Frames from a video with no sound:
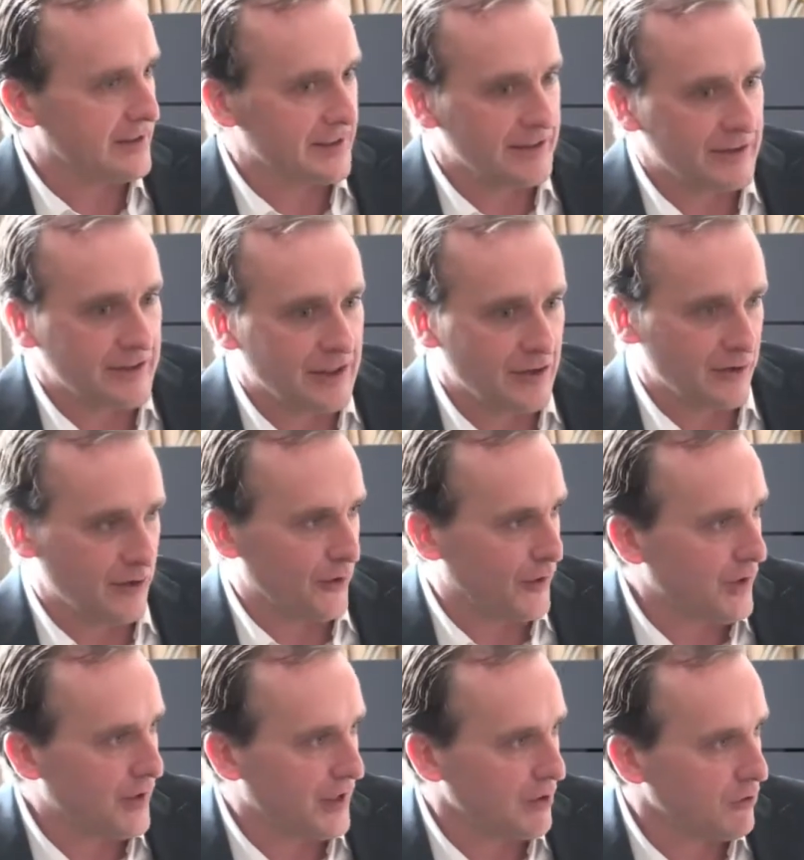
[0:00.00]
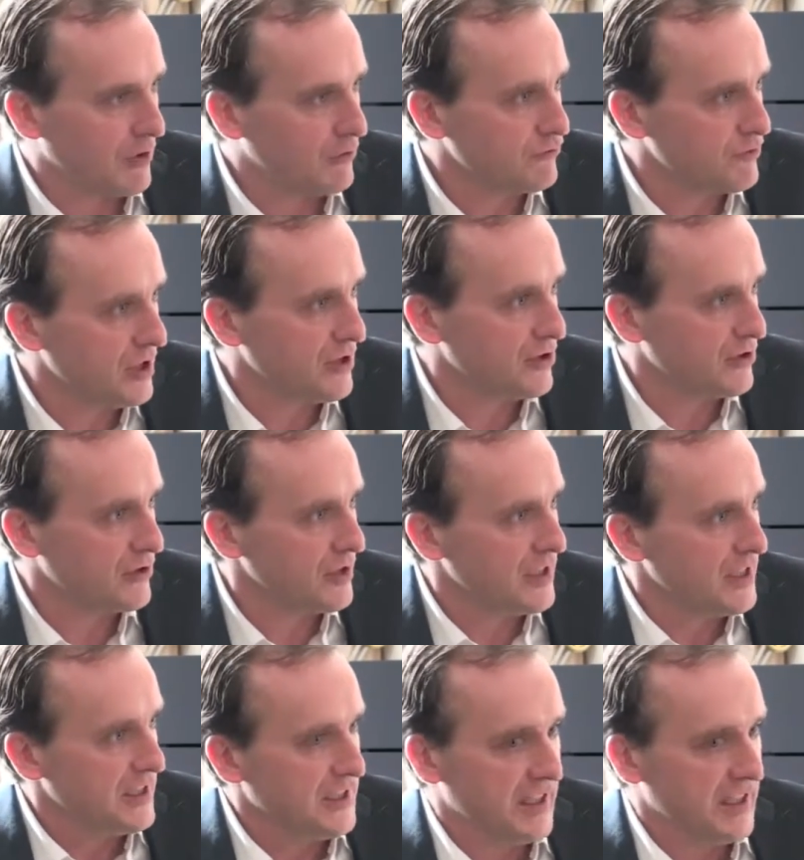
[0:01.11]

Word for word: eh, quiero decir, que no era un niño,